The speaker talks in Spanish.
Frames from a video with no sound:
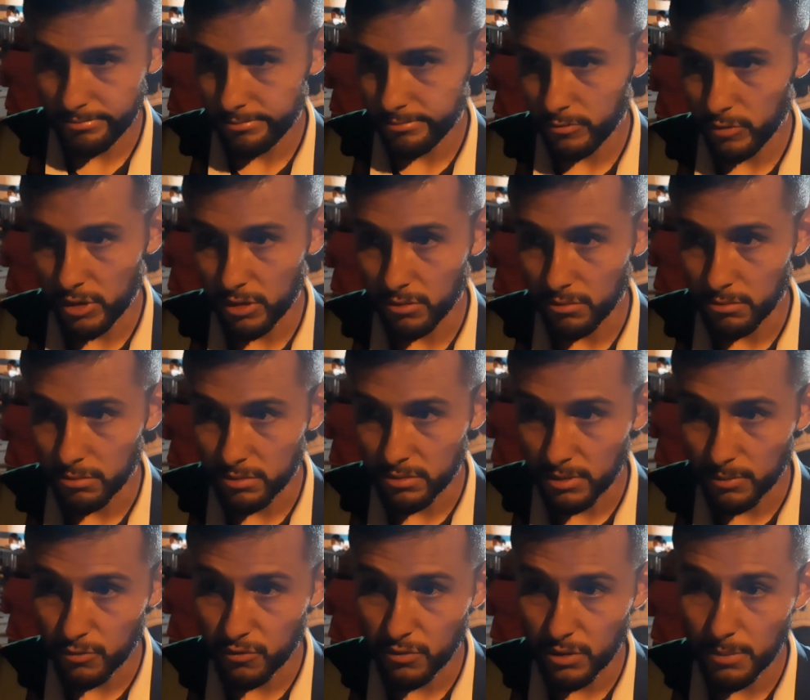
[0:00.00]
bueno,
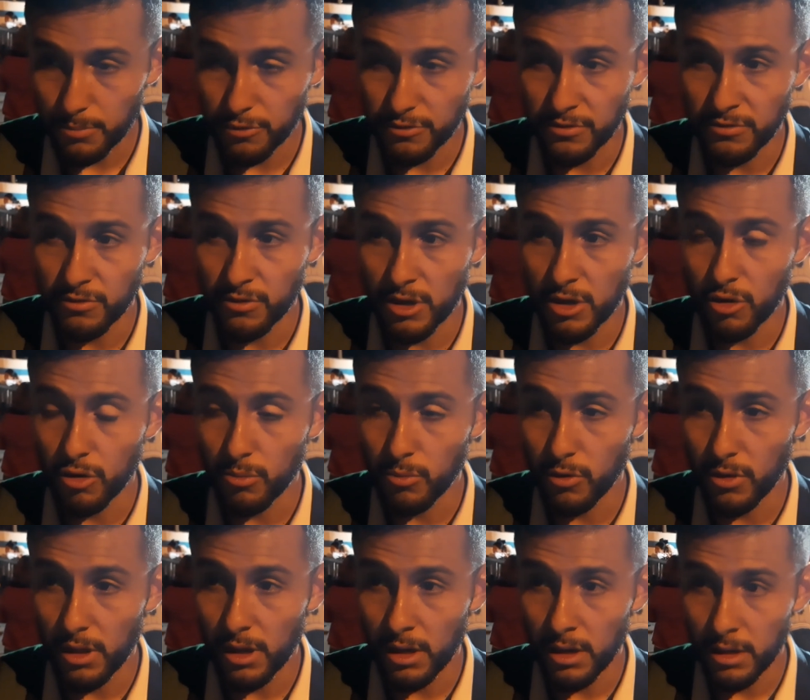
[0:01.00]
estamos en una posición
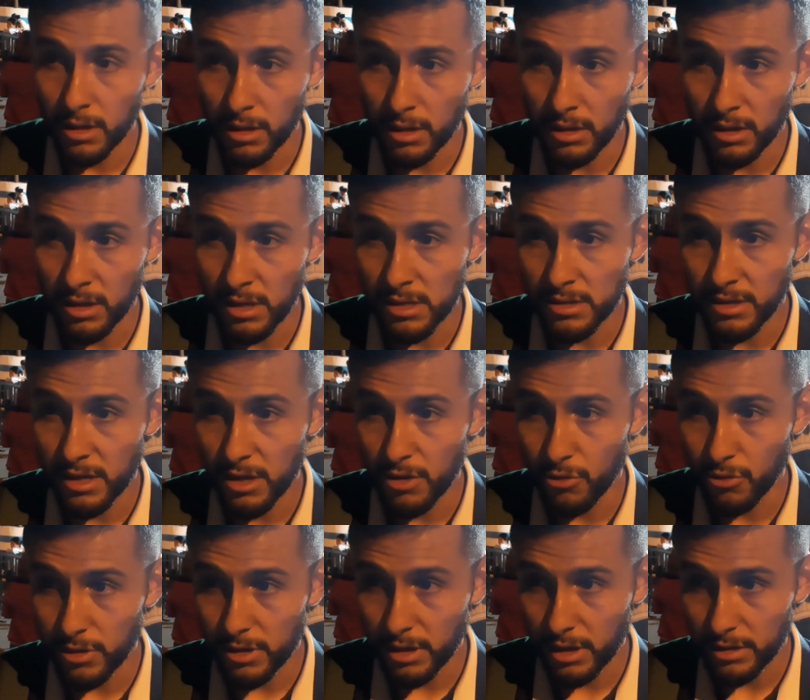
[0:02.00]
incómoda el día de
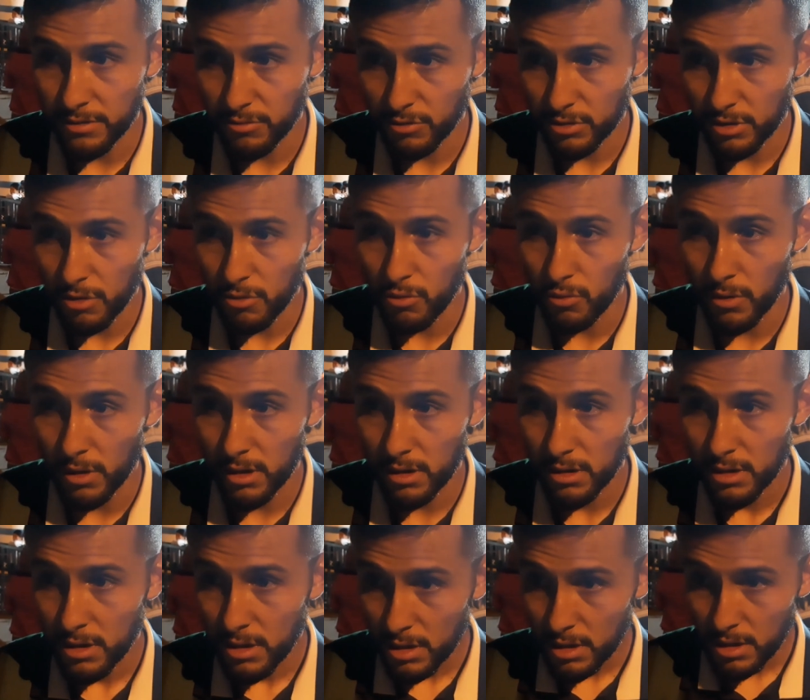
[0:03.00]
hoy en ese octavo lugar.
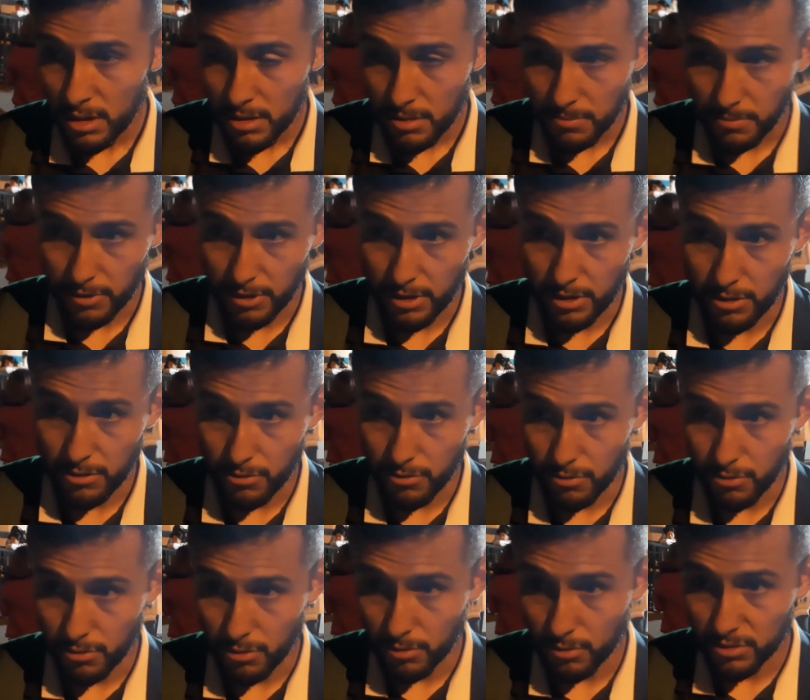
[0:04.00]

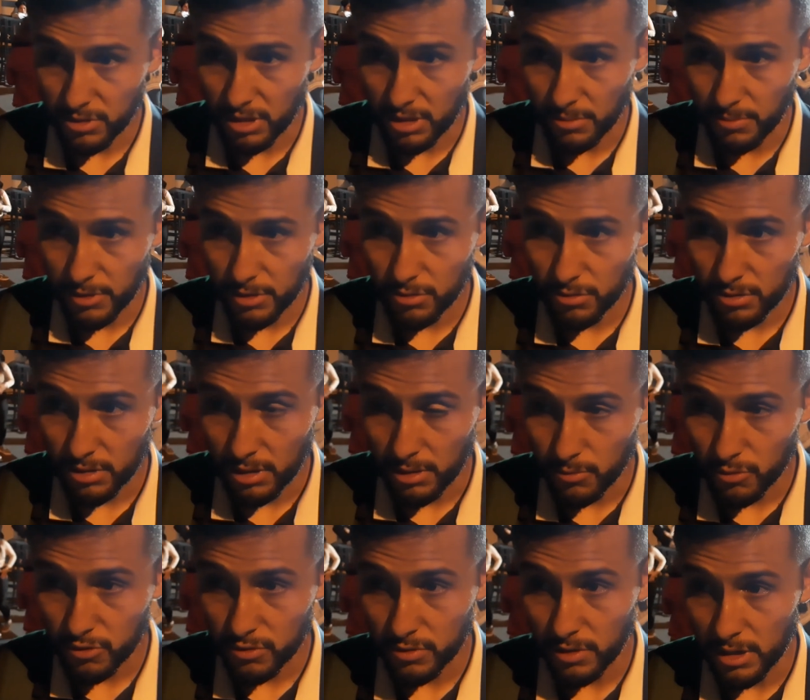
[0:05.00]
Pero como te repito, tenemos